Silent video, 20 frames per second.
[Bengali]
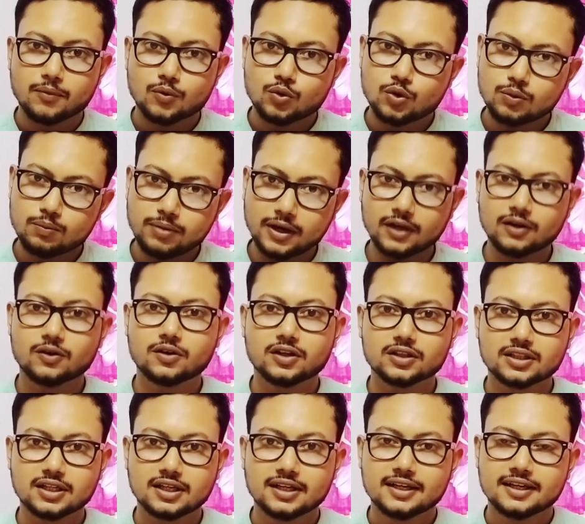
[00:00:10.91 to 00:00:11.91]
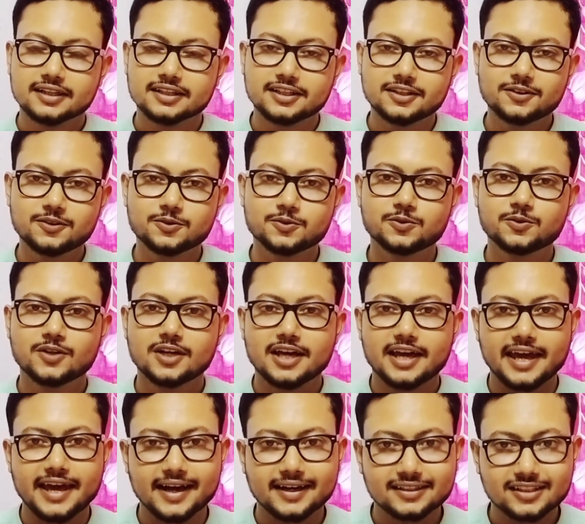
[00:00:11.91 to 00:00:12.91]
খুব ভালো কথা কিন্তু
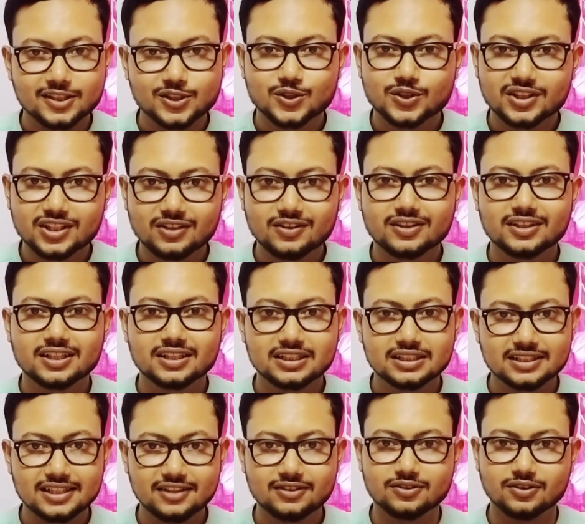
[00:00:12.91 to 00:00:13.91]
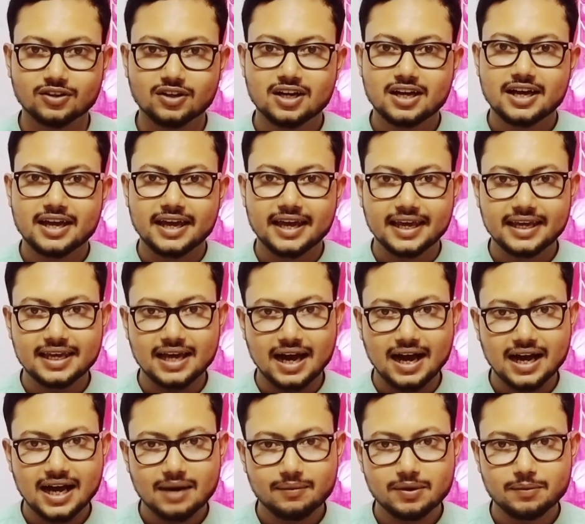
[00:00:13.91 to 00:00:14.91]
একটা সত্যি কথা কি জানো এই
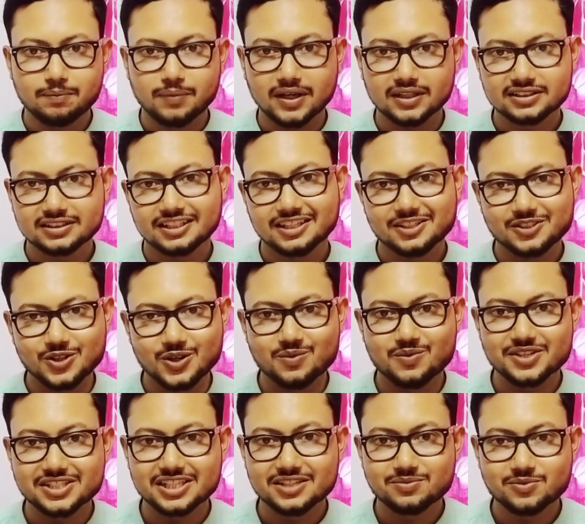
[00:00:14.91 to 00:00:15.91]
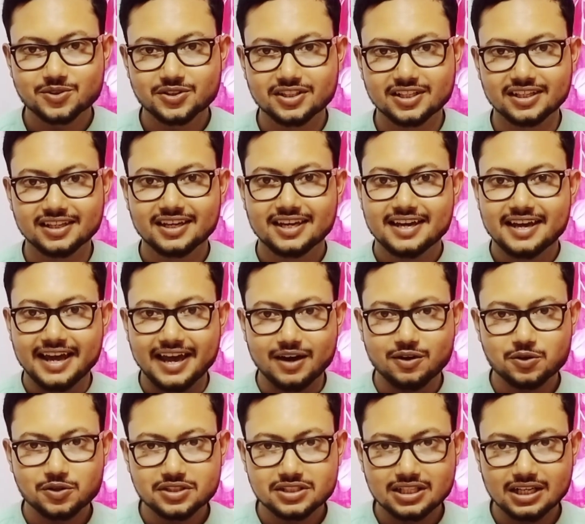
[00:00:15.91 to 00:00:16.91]
আগামী পাঁচ থেকে ছ মাসের মধ্যে
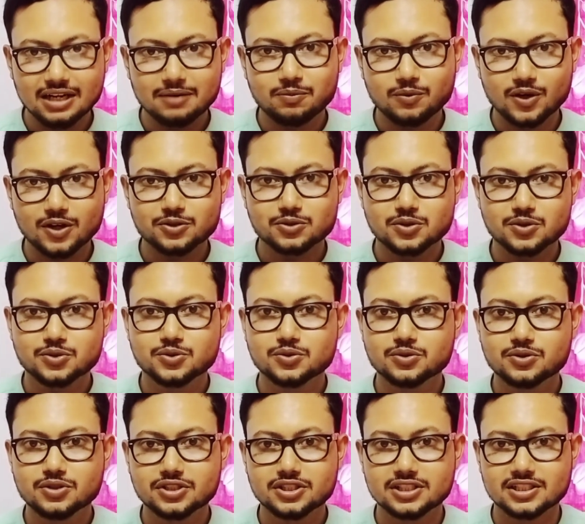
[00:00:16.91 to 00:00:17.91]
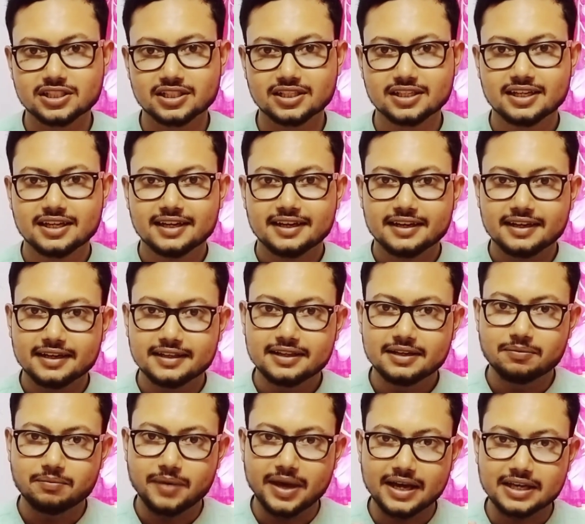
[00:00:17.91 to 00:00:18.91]
এখন যারা পড়াশোনা শুরু করছে এদের
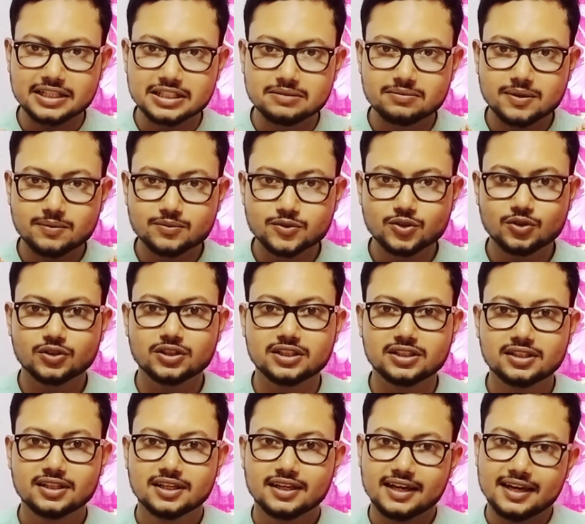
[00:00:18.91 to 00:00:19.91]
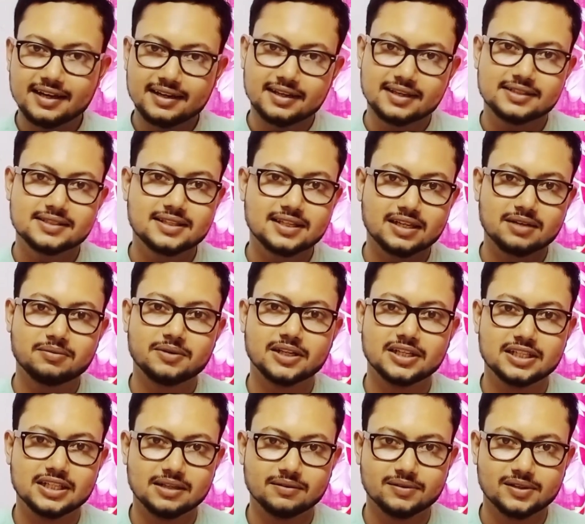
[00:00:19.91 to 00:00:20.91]
ম্যাক্সিমাম জনই এই রেস থেকে
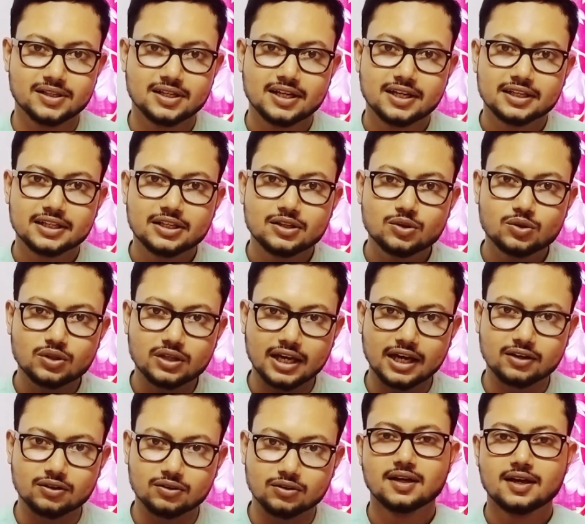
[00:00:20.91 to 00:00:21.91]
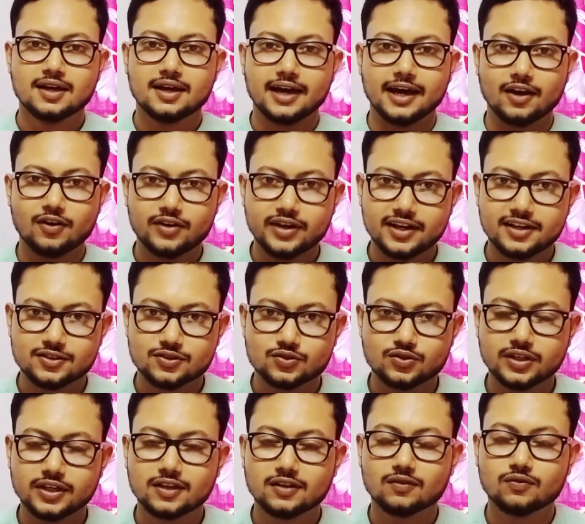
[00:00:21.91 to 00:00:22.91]
বেরিয়ে যাবে কিন্তু কেন হ্যালো ডিয়ার
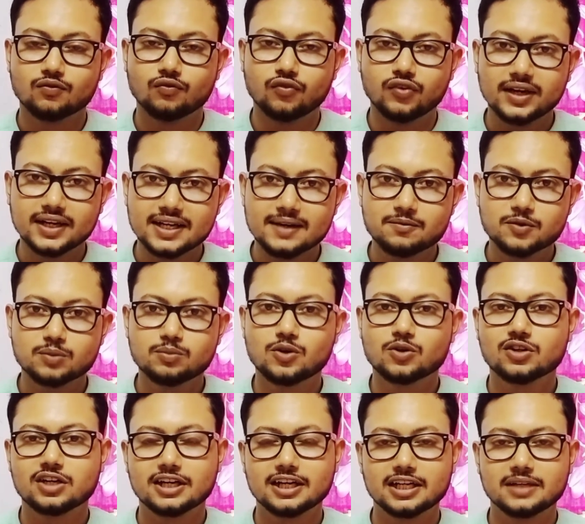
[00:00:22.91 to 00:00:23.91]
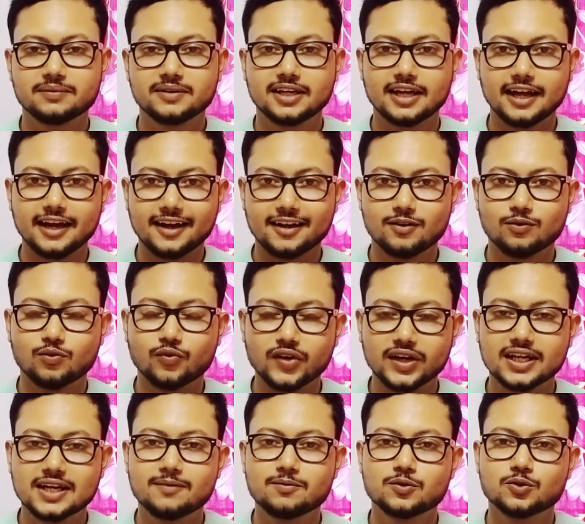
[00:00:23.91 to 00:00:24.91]
স্টুডেন্ট ওয়েলকাম টু বঙ্গ একাডেমি অ্যান্ড
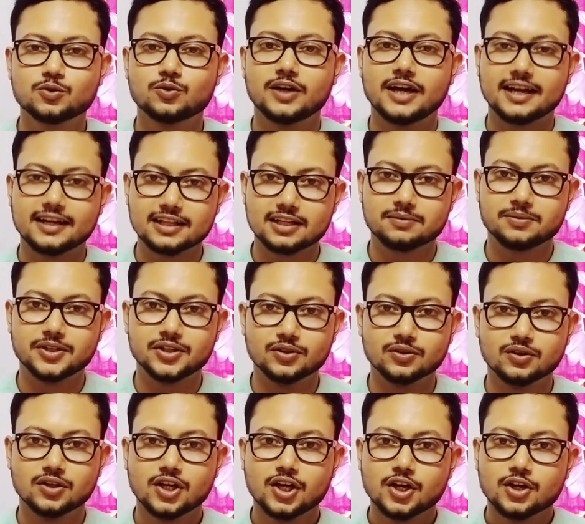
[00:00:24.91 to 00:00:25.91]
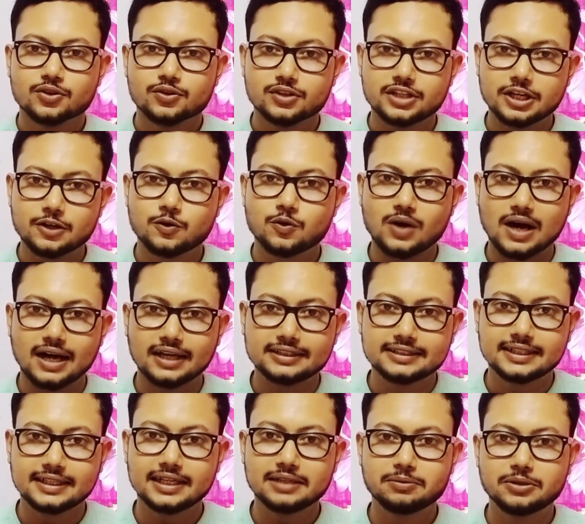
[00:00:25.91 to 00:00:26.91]
ওয়েলকাম টু অ্যানাদার ভিডিও তো দেখো
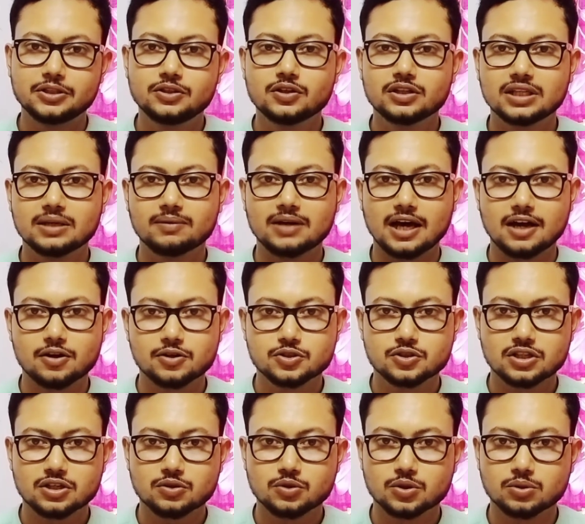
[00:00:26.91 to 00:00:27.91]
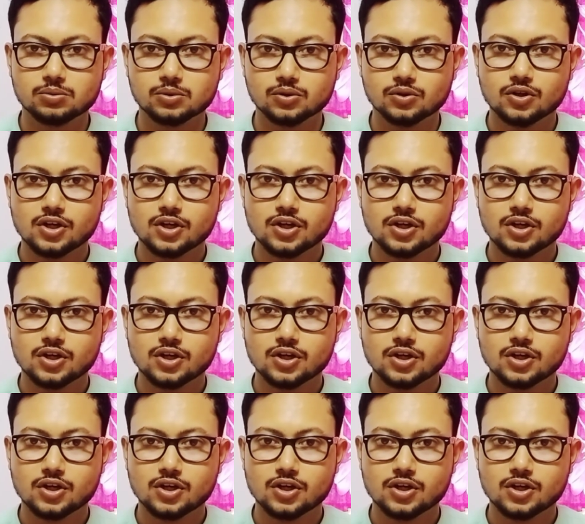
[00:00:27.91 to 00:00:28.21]
আজকের এই ভিডিওতে আমরা আলোচনা করব